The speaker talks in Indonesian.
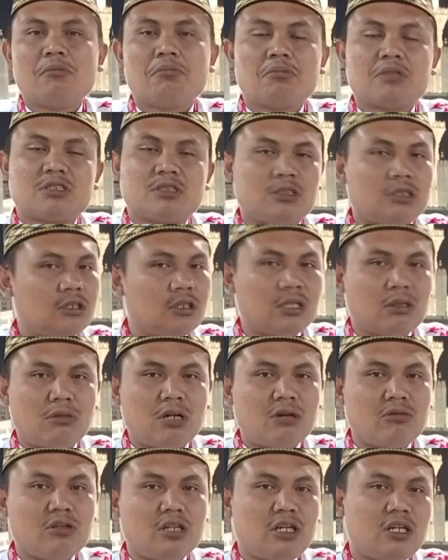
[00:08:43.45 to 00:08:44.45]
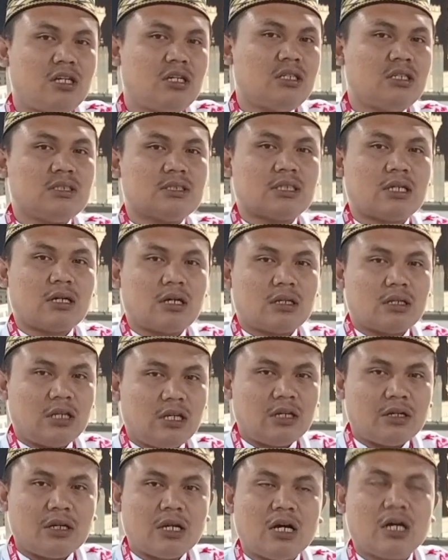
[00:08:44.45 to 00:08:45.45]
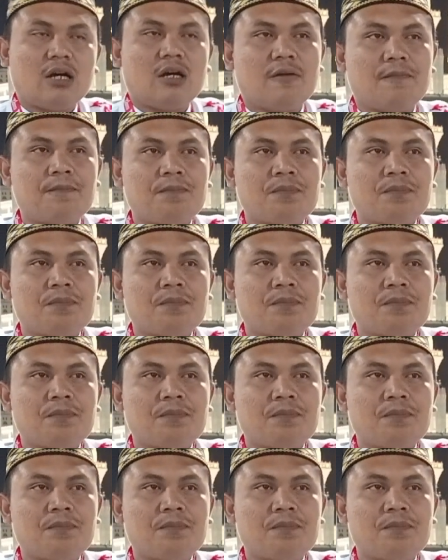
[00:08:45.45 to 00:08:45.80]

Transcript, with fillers: Masjid Nabawi ini sangat indah.